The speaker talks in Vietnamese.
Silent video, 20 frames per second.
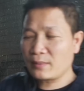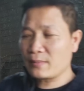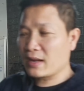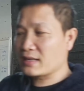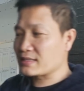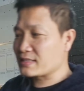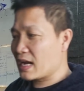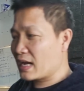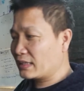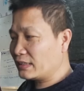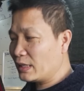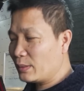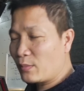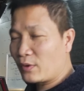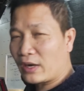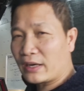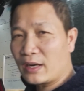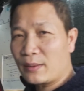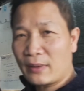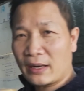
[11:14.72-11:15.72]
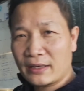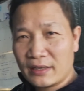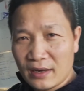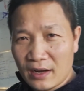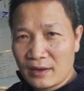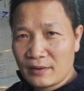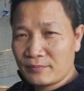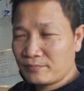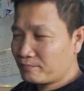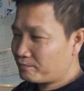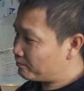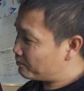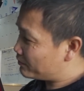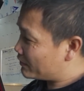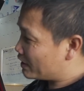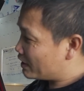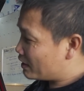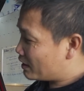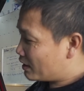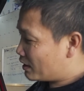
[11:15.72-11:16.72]
các bạn dán thêm một cái lớp này nữa
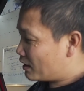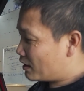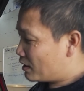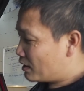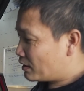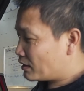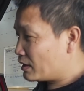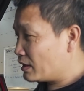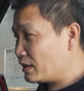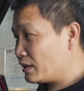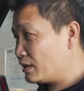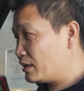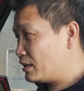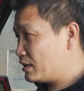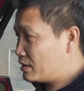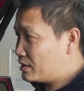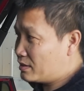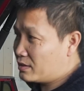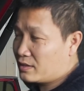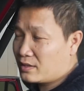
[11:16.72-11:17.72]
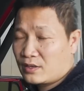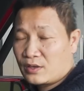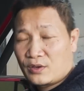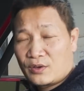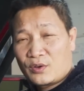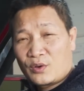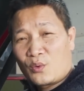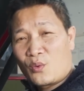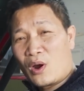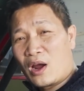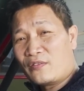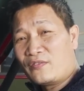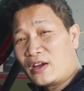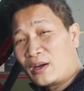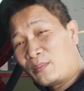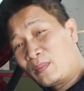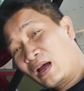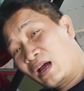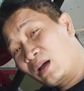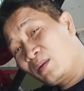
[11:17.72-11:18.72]
thì ngoài
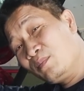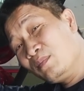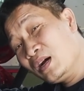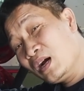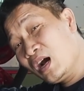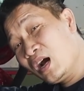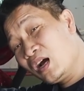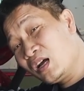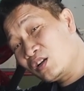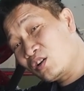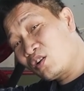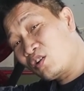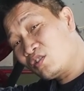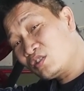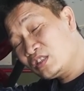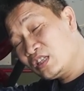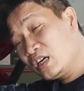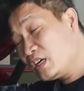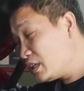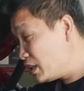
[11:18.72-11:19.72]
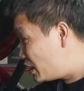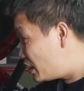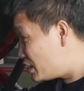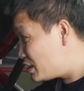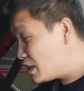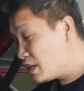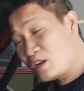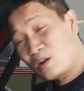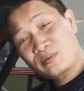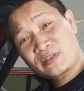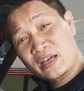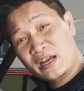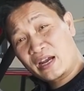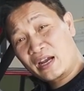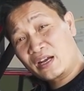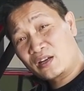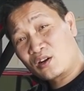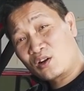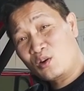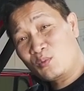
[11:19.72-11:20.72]
việc mà mưa nó rơi trên nóc
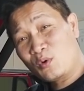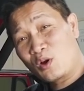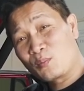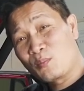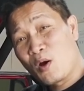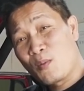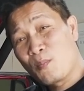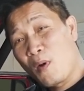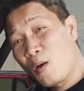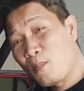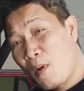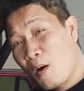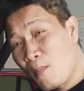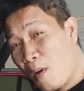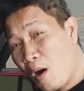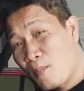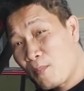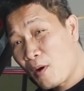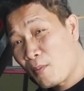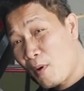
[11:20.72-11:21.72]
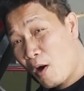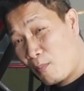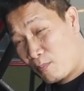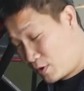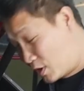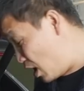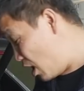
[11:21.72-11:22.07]
xe nó không còn bộp bộp bộp bộp bộp, bộp